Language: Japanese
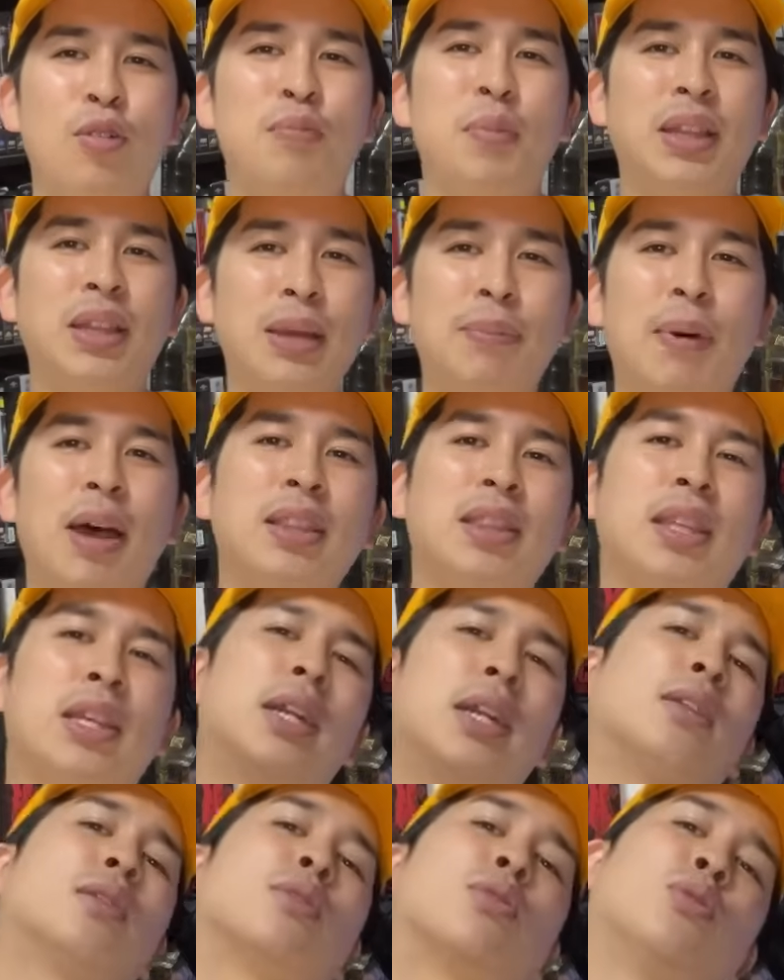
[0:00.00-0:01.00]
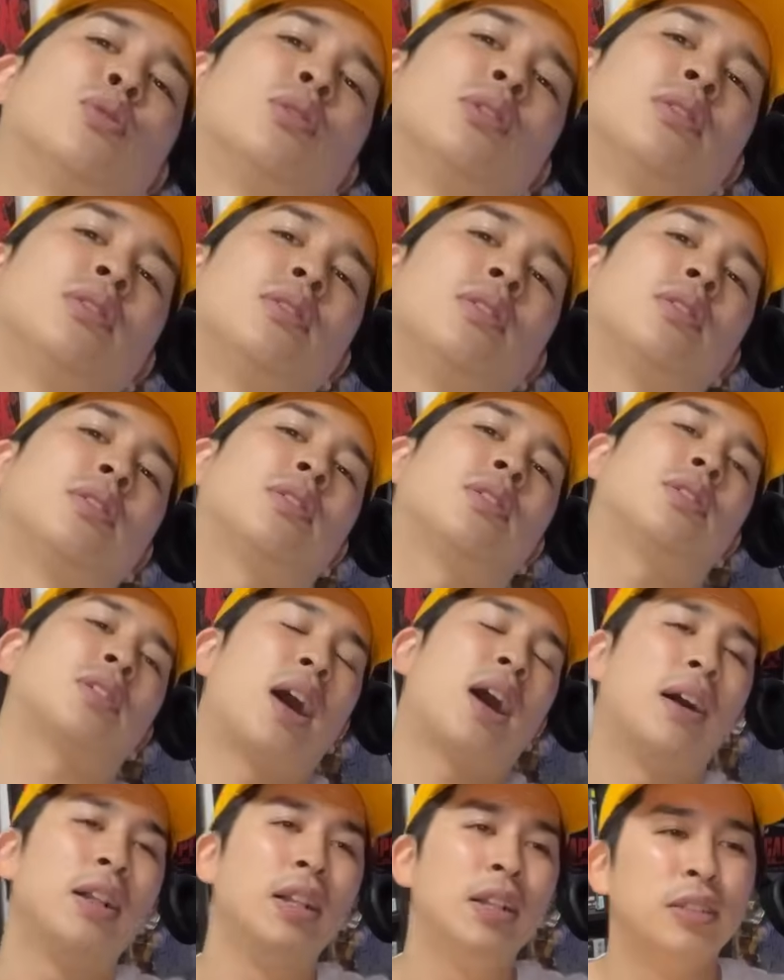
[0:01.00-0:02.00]
う、またバーって開いてこうやってって
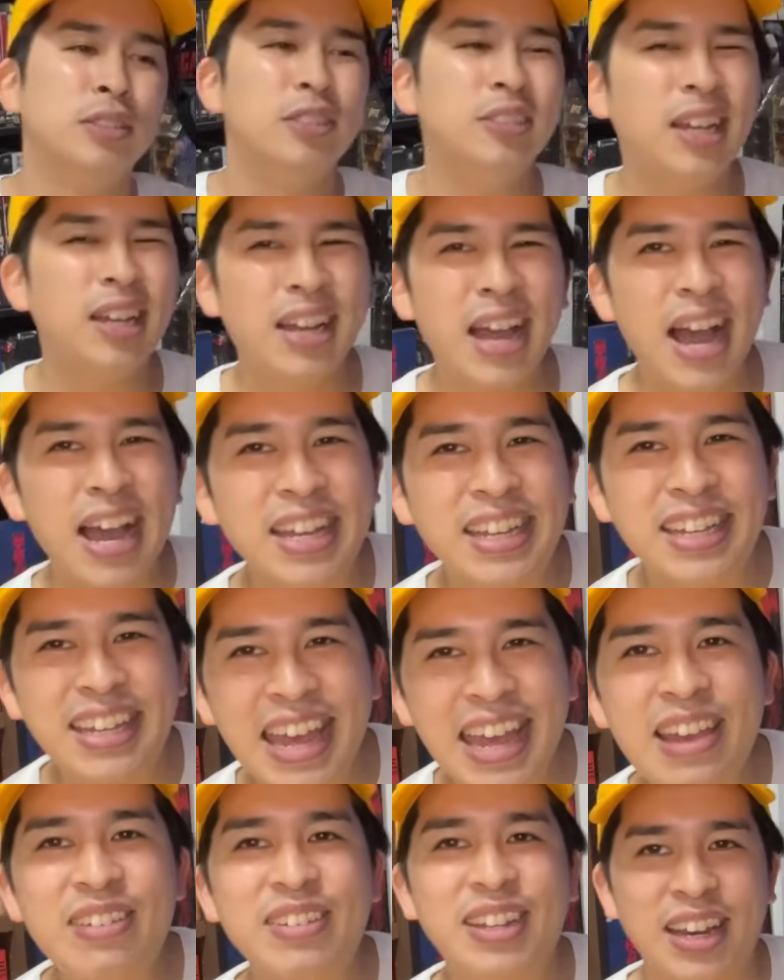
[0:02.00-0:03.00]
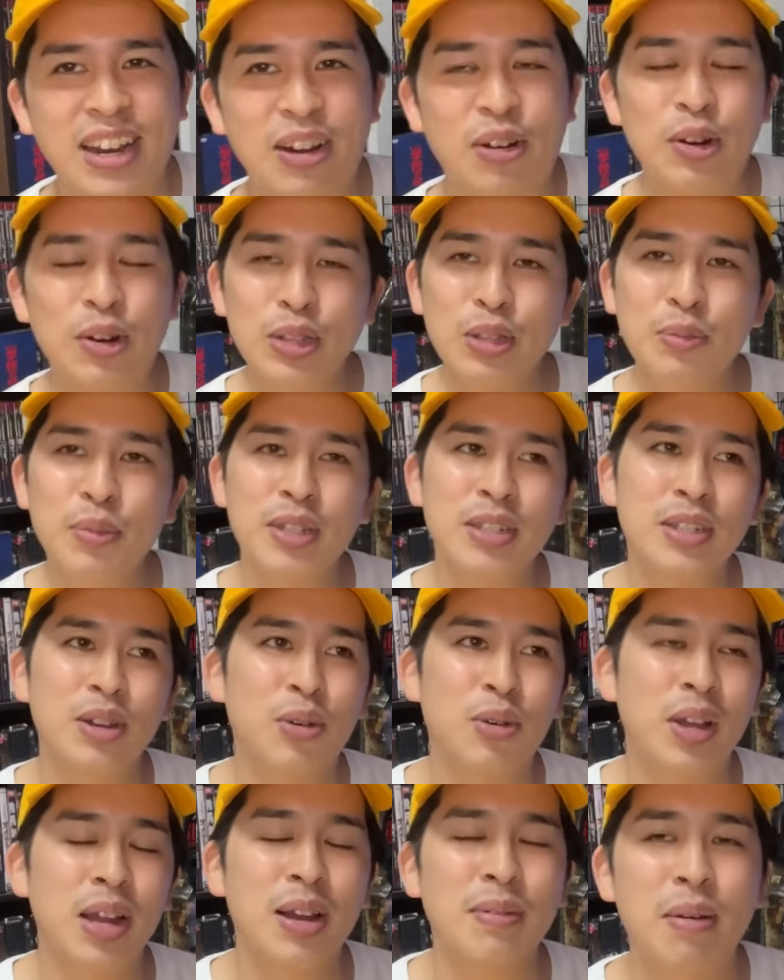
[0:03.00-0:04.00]
さ、上かっけーみたいな、俺の街は
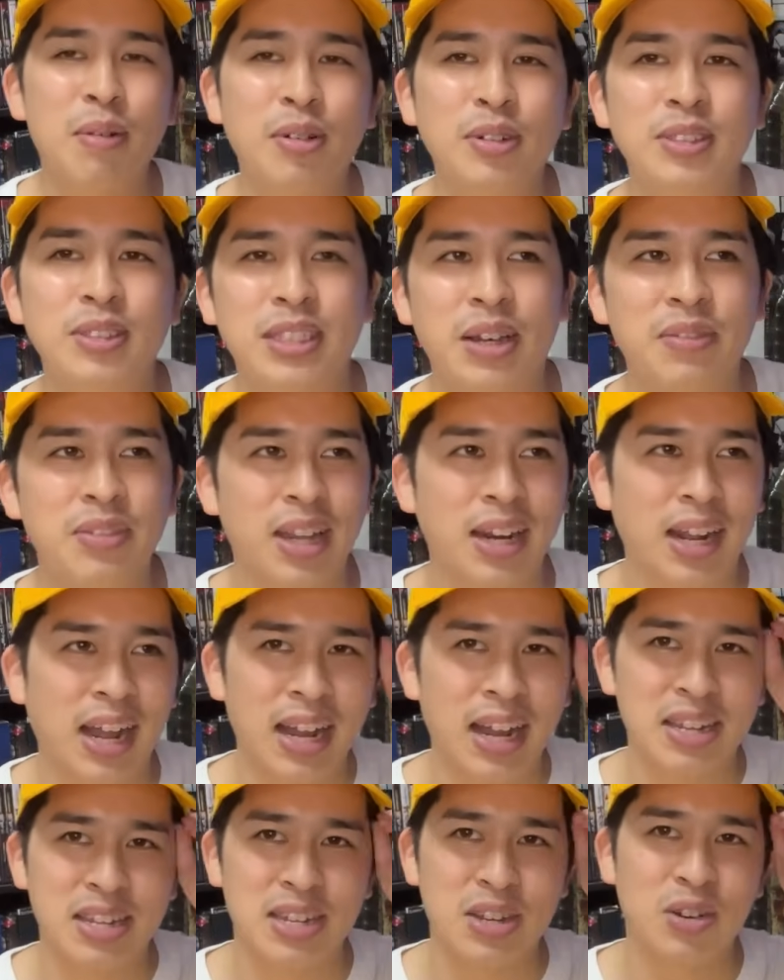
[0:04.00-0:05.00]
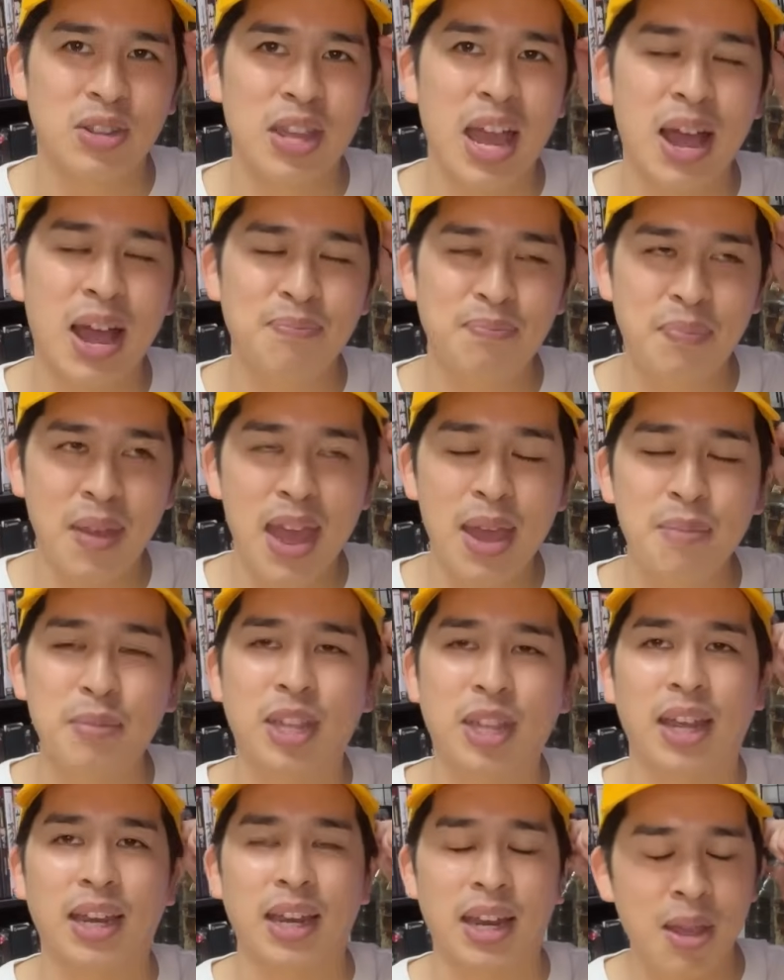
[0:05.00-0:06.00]
俺が守るんだみたいな感じの、やっべーみ
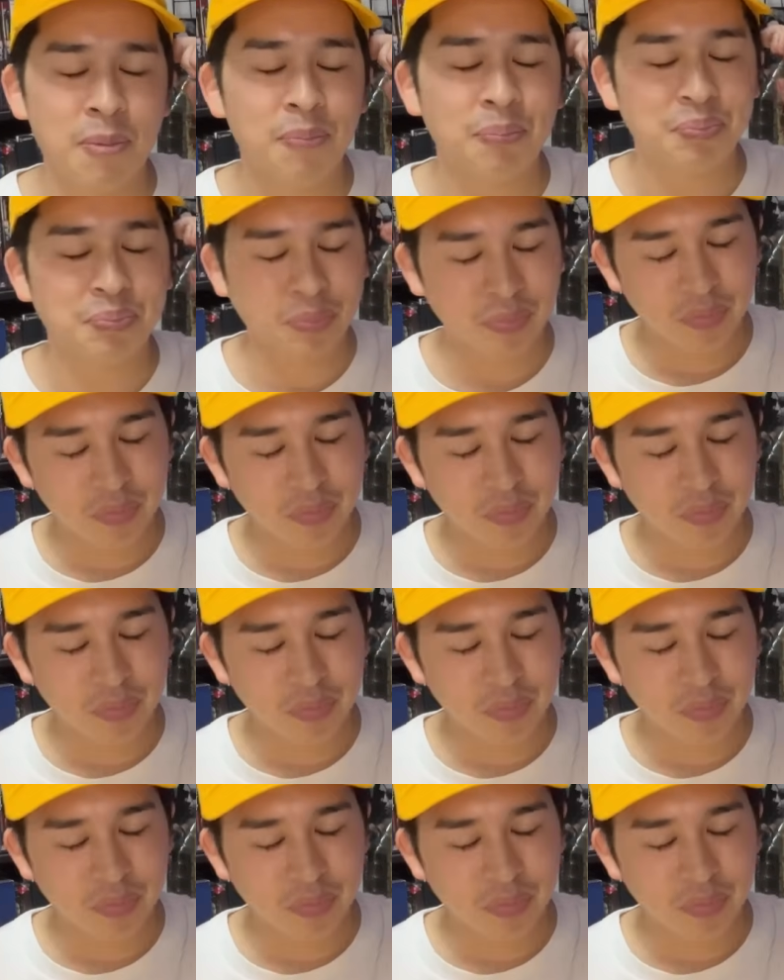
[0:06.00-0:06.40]
たいなね。